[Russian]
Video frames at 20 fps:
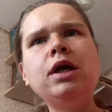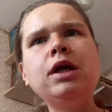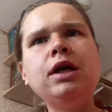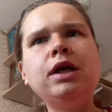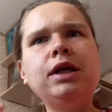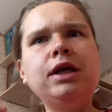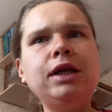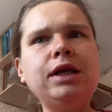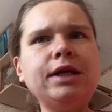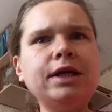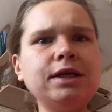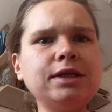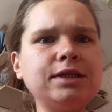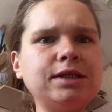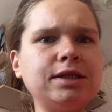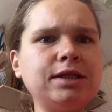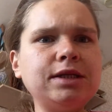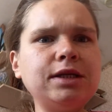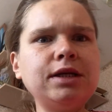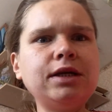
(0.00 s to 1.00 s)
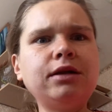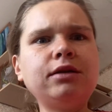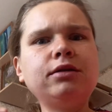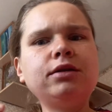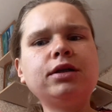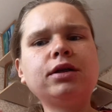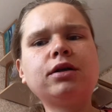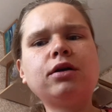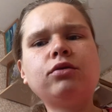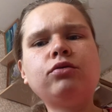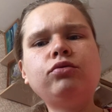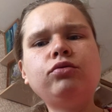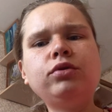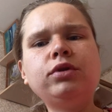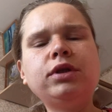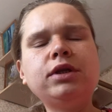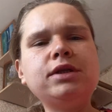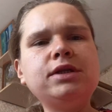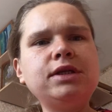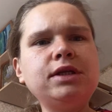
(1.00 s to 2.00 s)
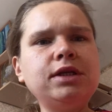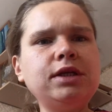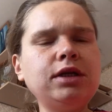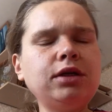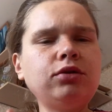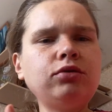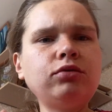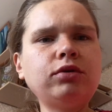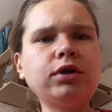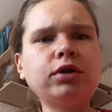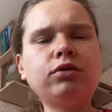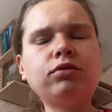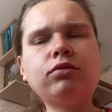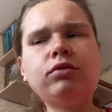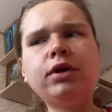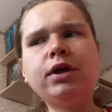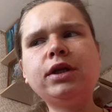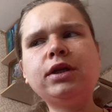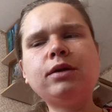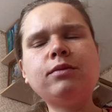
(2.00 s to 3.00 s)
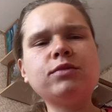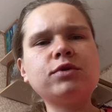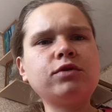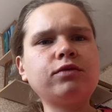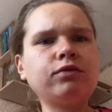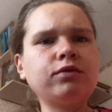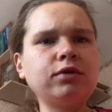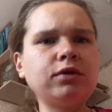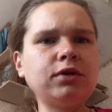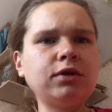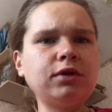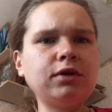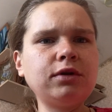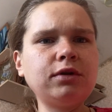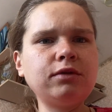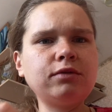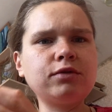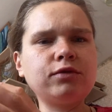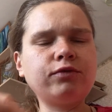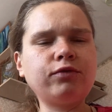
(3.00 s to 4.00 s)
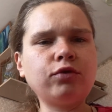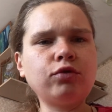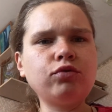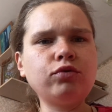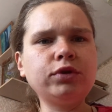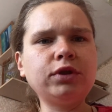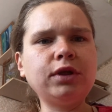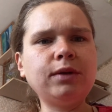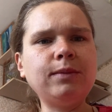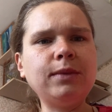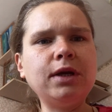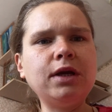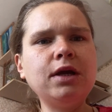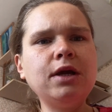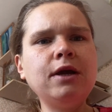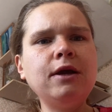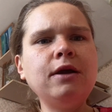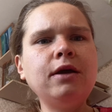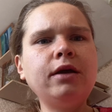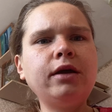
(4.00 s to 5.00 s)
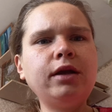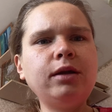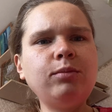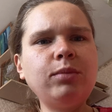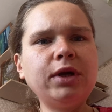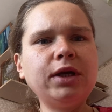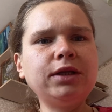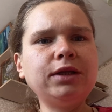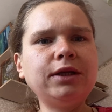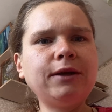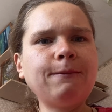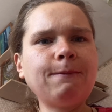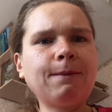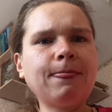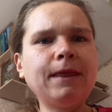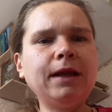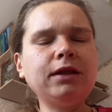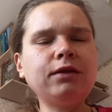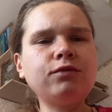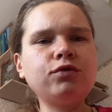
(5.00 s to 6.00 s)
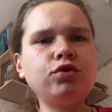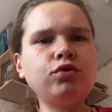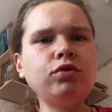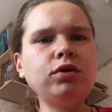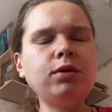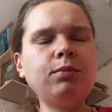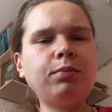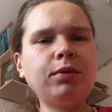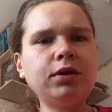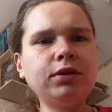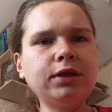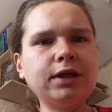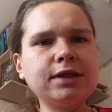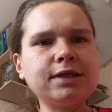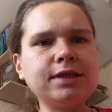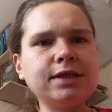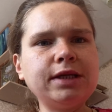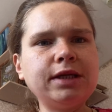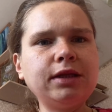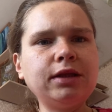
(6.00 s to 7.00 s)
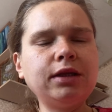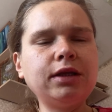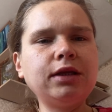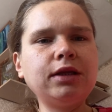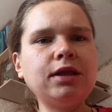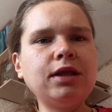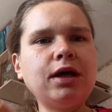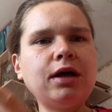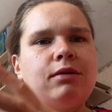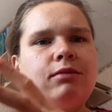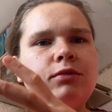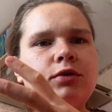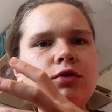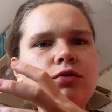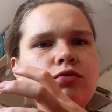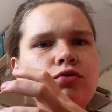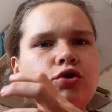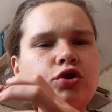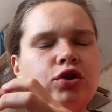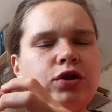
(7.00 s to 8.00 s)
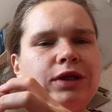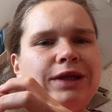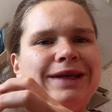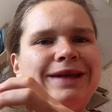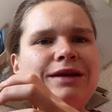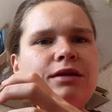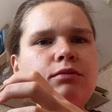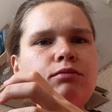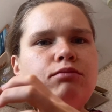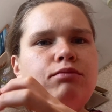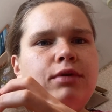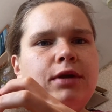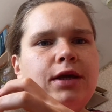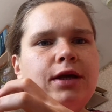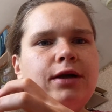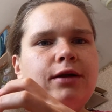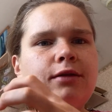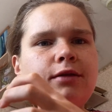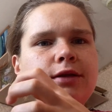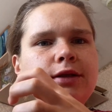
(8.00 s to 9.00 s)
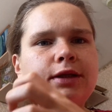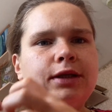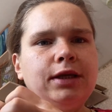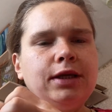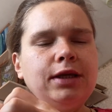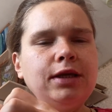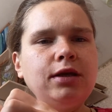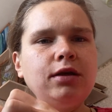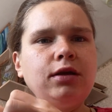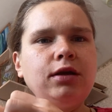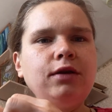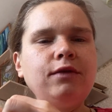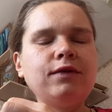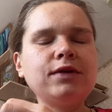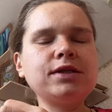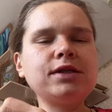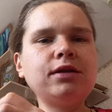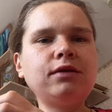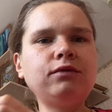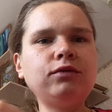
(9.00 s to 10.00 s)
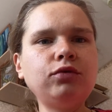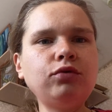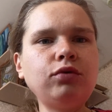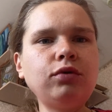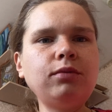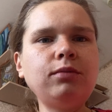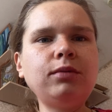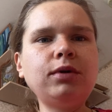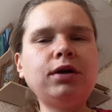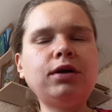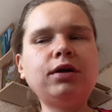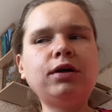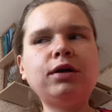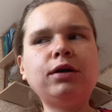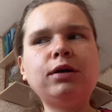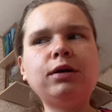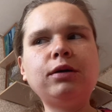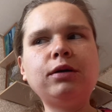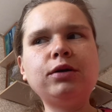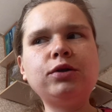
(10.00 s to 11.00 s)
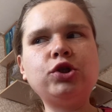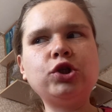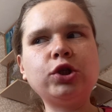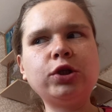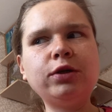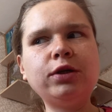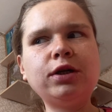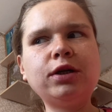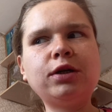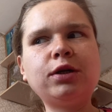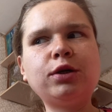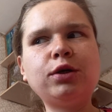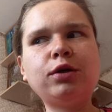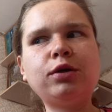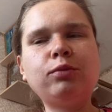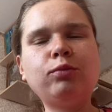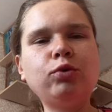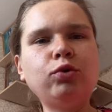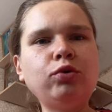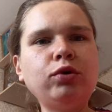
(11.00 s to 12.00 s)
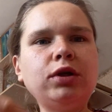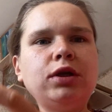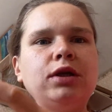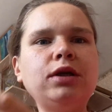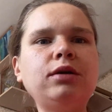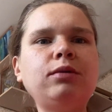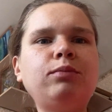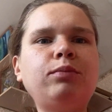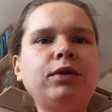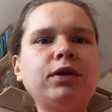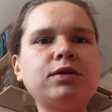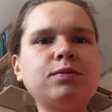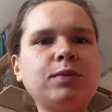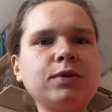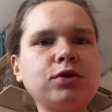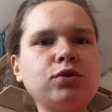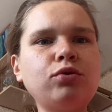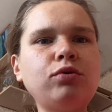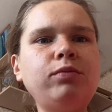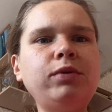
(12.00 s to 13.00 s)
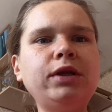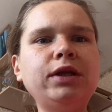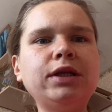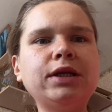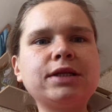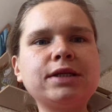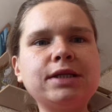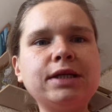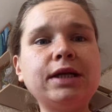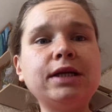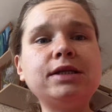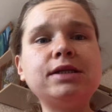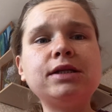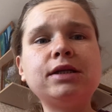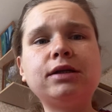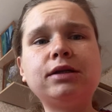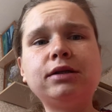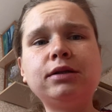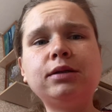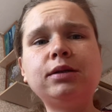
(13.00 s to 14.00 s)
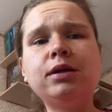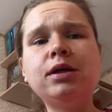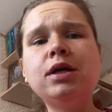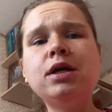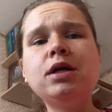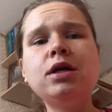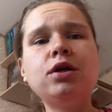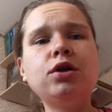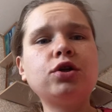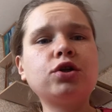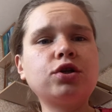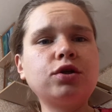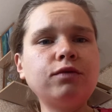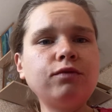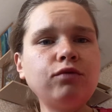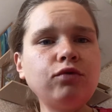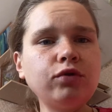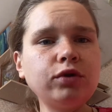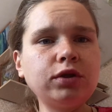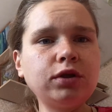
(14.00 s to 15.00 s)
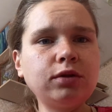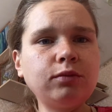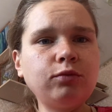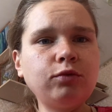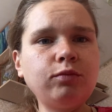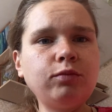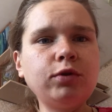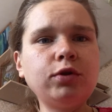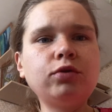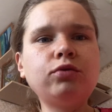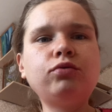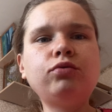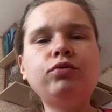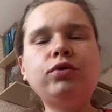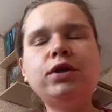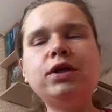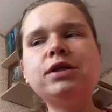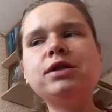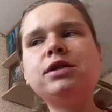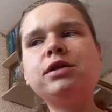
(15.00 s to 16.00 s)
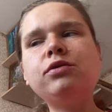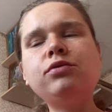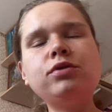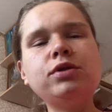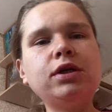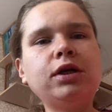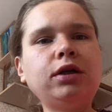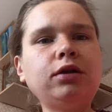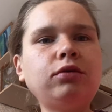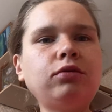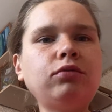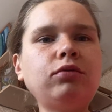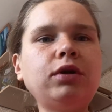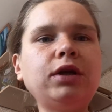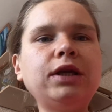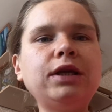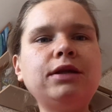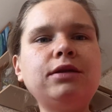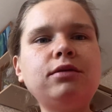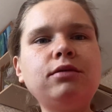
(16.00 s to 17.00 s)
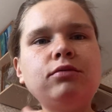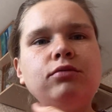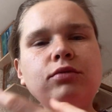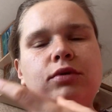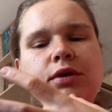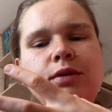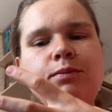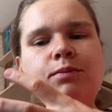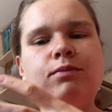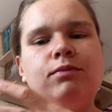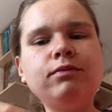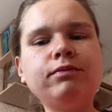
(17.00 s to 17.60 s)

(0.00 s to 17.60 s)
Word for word: или я сел на какую-то диету, которая там с, э, с фруктами, ребята, это все неполноценно. Нам нужны белки, и в основном а, человек, э, многие приспособлены, кстати, к животным животному белку. Есть люди, которые, ну, не,